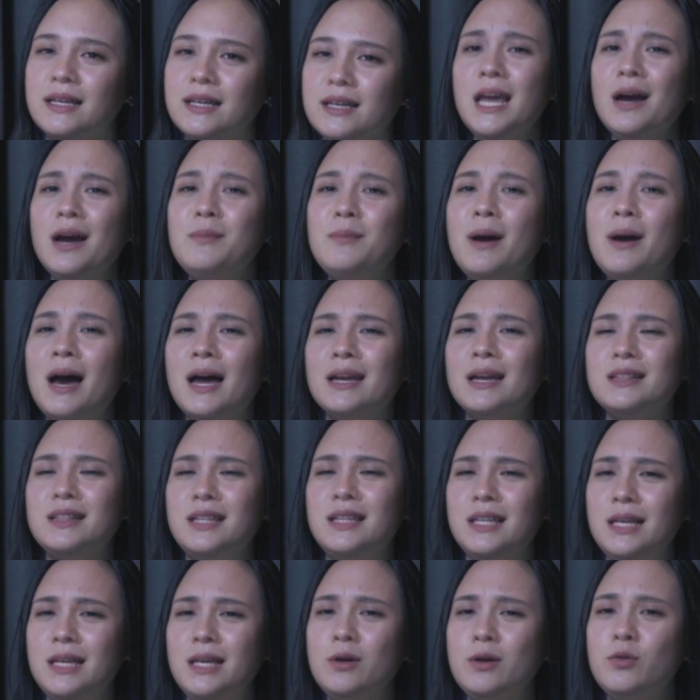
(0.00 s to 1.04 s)
Yang
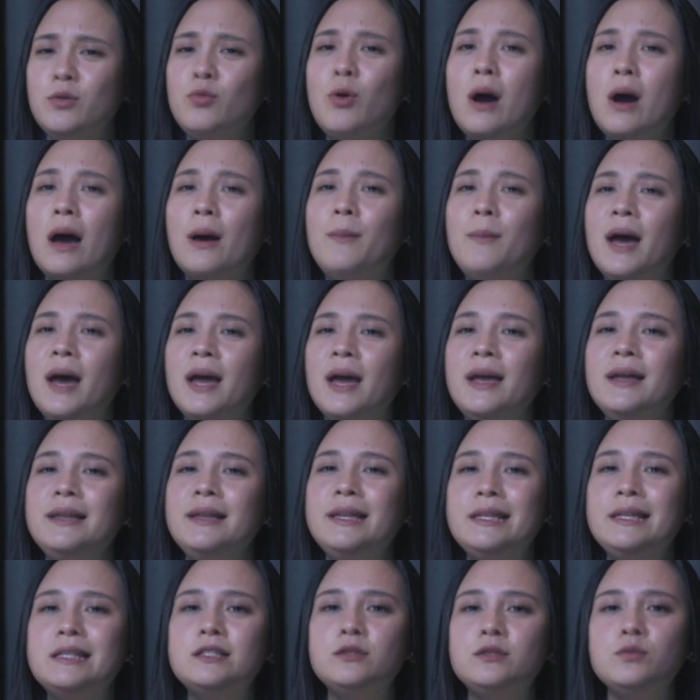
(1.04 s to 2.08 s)
berarti wabah
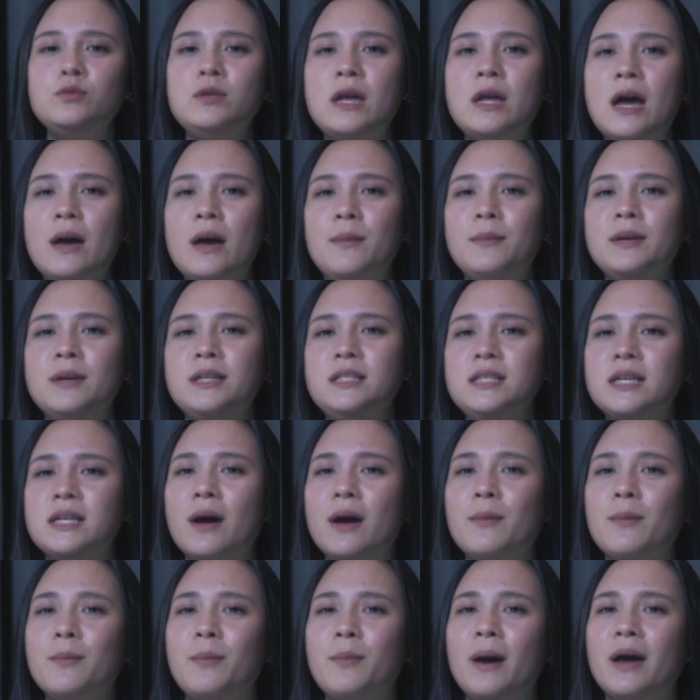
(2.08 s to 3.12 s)
ini sudah
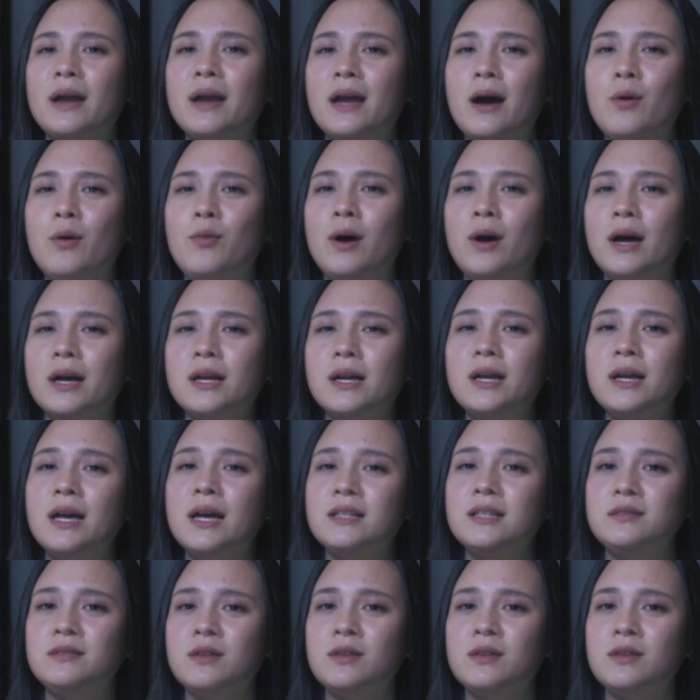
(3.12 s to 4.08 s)
menyerang para warga